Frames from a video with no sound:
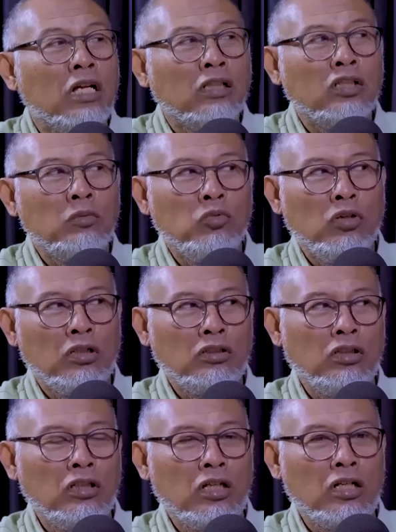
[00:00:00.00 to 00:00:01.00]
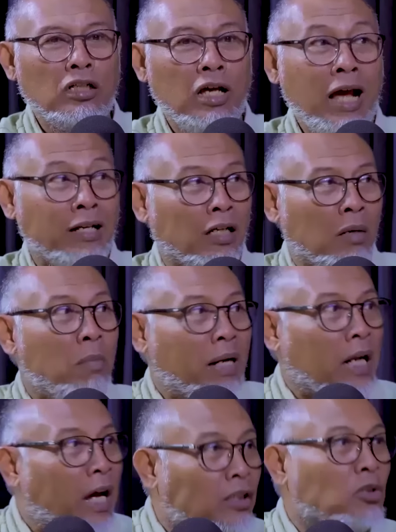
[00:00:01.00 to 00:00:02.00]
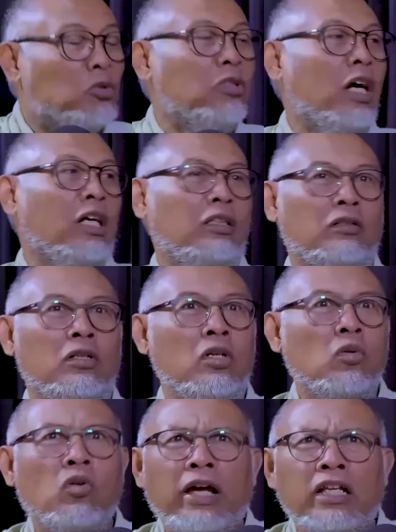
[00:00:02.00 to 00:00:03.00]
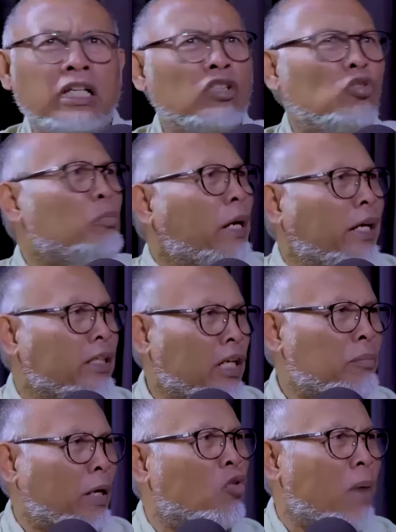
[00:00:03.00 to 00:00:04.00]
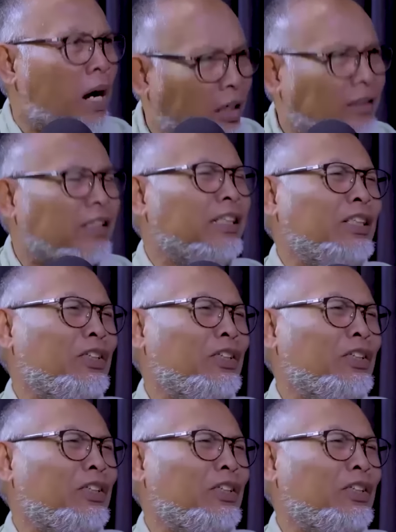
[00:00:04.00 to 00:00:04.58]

ti bukan kesadaran, ada kemarahan juga. Oh iya, betul. Oh kayaknya gitu lu jadi bego banget gitu.